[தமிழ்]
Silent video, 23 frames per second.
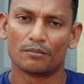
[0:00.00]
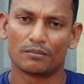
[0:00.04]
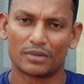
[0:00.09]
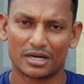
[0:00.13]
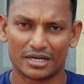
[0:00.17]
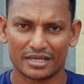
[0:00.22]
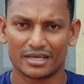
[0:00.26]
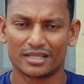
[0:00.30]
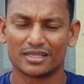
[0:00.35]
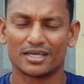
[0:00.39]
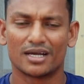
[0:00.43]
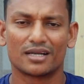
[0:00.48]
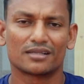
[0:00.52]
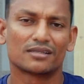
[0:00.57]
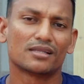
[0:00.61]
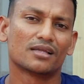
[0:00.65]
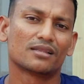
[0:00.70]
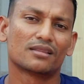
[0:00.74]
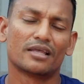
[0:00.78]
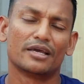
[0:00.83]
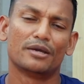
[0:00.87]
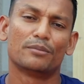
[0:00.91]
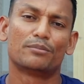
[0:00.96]
பட்
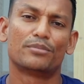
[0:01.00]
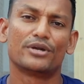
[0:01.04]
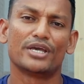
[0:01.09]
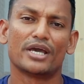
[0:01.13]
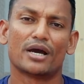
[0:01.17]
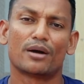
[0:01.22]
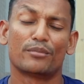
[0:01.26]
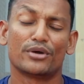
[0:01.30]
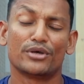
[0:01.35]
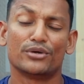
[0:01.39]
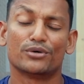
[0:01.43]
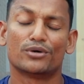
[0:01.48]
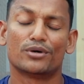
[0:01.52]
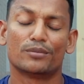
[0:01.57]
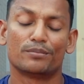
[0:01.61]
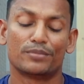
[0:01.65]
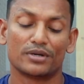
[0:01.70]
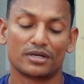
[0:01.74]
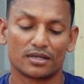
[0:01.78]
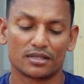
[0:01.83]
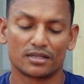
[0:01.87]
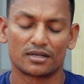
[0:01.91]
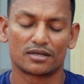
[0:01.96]
யதார்த்தத்தில் எப்படி அமையும்
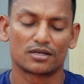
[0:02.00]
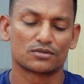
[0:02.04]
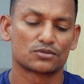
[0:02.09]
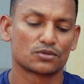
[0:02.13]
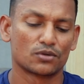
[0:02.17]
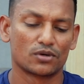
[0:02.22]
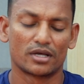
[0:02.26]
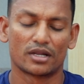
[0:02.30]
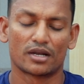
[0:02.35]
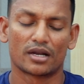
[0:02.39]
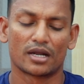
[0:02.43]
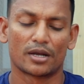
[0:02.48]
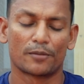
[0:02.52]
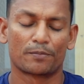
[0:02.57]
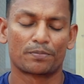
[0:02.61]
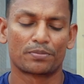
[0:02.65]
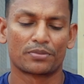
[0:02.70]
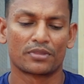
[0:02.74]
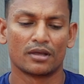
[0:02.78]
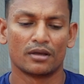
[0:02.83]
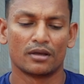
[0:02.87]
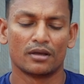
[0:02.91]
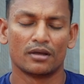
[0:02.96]
அப்படின்றத நான் சொல்லிடுறேன்
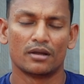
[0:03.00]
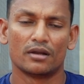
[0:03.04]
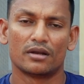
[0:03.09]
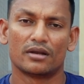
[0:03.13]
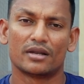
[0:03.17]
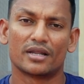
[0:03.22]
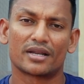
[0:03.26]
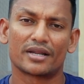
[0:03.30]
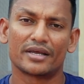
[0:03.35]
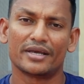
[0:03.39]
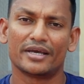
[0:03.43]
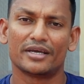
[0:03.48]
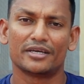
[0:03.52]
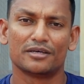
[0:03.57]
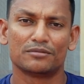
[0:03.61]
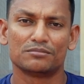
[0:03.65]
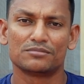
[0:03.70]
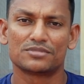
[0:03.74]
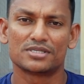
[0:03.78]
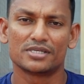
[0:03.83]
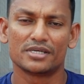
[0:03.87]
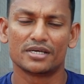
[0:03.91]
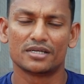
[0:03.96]
நிறைய
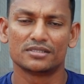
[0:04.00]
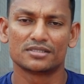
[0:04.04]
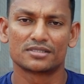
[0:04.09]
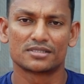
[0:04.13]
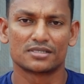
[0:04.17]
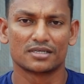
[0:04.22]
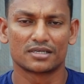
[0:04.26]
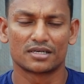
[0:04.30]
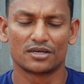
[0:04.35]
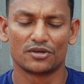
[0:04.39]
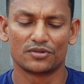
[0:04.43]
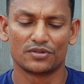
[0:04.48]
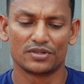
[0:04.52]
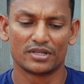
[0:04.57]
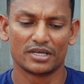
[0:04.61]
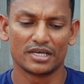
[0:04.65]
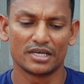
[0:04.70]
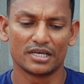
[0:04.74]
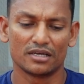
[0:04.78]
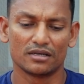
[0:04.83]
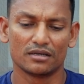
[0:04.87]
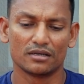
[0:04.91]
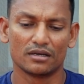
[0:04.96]
எம்சிஎன்ஸுக்கு வந்து
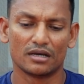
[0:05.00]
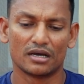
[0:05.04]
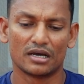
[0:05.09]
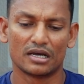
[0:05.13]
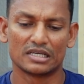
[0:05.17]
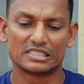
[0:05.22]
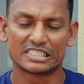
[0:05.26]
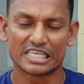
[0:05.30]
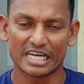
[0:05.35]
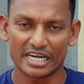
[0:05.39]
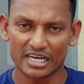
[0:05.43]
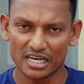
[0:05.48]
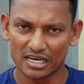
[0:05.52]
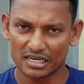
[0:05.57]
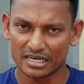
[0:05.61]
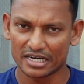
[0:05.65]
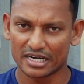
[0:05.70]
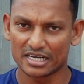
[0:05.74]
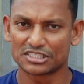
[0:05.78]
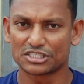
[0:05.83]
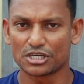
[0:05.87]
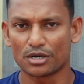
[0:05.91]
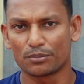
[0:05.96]
சேனல்
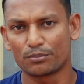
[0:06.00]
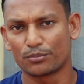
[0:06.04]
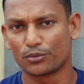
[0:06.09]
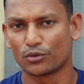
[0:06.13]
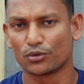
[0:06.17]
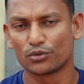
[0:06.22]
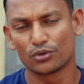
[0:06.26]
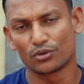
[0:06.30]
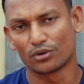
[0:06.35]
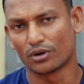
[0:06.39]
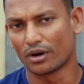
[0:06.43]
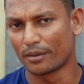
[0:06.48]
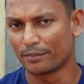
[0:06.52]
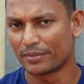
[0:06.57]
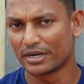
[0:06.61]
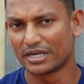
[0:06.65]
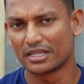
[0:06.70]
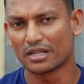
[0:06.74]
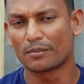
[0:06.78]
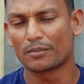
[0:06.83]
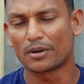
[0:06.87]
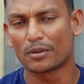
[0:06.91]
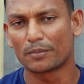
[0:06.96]
கிடச்சா போதும்
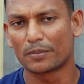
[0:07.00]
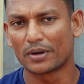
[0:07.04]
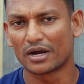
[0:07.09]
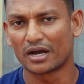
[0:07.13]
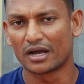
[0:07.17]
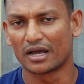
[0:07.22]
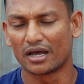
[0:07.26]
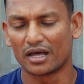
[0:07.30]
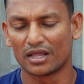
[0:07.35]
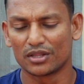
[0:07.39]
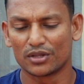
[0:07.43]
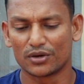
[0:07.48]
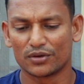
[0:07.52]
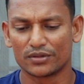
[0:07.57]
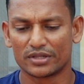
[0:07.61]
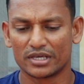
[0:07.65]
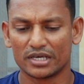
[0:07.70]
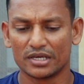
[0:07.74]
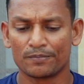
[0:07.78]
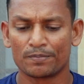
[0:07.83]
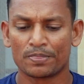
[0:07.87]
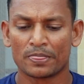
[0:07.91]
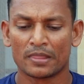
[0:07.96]
அப்படின்னு தான் பார்ப்பாங்க
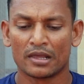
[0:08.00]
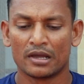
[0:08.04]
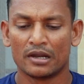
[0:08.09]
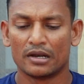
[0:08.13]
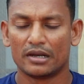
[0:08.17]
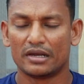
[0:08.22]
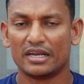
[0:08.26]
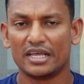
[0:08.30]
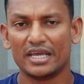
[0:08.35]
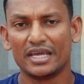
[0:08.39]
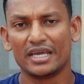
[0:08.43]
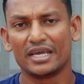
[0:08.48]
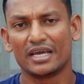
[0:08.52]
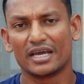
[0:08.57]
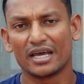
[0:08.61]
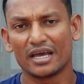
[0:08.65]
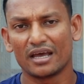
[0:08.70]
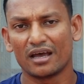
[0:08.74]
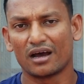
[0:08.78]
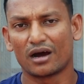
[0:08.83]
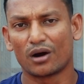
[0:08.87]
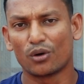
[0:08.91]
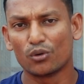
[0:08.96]
அதாவது
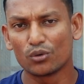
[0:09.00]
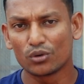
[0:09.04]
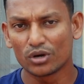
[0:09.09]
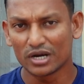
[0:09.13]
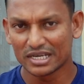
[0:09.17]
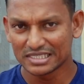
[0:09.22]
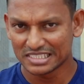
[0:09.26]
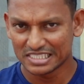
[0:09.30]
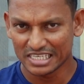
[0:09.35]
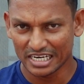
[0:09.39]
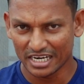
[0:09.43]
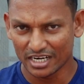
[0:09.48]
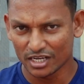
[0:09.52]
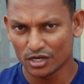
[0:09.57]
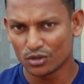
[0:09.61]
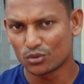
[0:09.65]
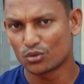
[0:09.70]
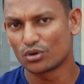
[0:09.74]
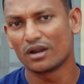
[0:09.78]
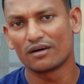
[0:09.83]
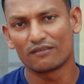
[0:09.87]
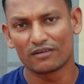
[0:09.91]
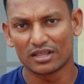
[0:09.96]
நீங்கள் அவங்க
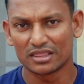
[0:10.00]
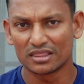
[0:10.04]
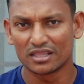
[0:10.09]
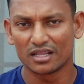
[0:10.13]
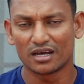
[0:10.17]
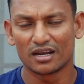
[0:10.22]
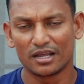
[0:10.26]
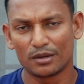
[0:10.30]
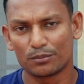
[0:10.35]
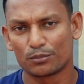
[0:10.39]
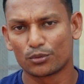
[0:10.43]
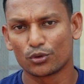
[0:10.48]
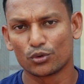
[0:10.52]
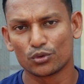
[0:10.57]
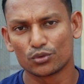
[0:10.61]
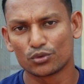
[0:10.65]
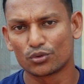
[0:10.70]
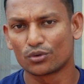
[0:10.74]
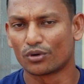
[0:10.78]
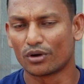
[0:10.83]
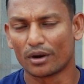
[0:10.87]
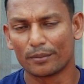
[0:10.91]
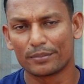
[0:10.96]
சேனலுக்குள்ளே வந்தாலே
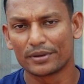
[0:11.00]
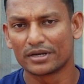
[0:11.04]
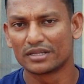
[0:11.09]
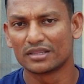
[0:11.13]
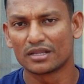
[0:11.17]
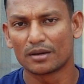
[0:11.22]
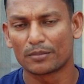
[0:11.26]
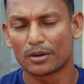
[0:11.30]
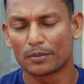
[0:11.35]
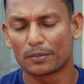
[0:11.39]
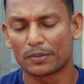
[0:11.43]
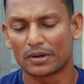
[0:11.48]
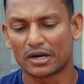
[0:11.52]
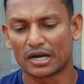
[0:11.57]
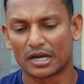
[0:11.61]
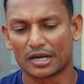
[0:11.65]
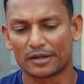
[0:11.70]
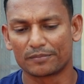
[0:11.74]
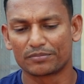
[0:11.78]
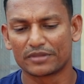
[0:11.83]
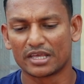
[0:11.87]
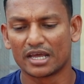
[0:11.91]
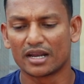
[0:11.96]
போதும் அப்படின்னு தான் பார்ப்பாங்க
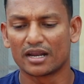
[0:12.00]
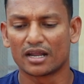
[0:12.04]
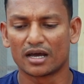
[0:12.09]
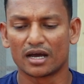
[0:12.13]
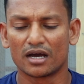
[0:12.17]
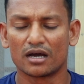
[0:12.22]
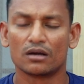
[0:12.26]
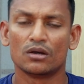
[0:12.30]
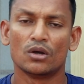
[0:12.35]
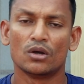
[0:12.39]
ஏன்னா